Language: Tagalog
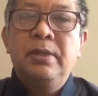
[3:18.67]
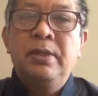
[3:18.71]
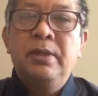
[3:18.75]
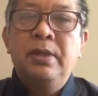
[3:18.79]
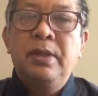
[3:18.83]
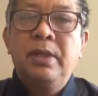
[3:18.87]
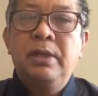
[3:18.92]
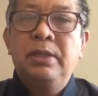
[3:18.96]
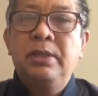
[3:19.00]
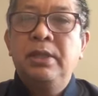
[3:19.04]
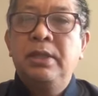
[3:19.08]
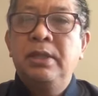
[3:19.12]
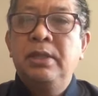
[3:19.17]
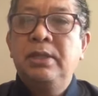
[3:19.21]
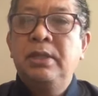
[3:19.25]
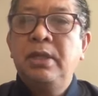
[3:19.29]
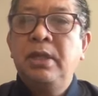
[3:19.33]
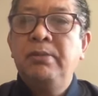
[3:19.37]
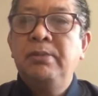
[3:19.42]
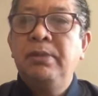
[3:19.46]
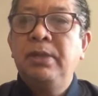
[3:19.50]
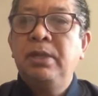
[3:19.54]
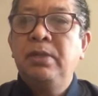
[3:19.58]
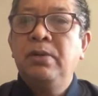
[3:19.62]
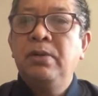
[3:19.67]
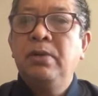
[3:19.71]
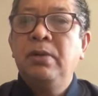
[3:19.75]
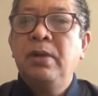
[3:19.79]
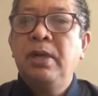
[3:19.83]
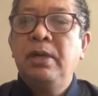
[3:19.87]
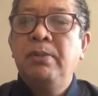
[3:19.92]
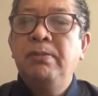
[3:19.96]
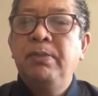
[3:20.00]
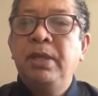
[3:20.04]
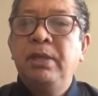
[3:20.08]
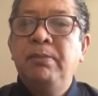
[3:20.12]
Ang sinasabi ko
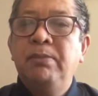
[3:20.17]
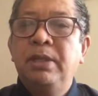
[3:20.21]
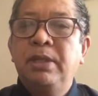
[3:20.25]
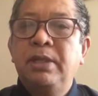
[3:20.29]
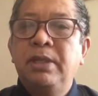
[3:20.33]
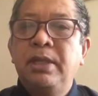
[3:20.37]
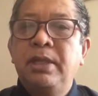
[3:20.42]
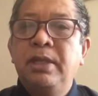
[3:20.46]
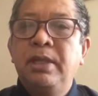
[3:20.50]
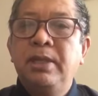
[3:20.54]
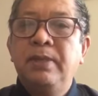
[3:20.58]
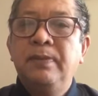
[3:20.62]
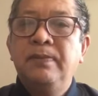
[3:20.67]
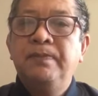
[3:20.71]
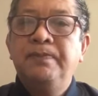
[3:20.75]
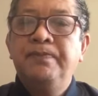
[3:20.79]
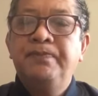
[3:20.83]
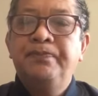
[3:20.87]
ay may batayan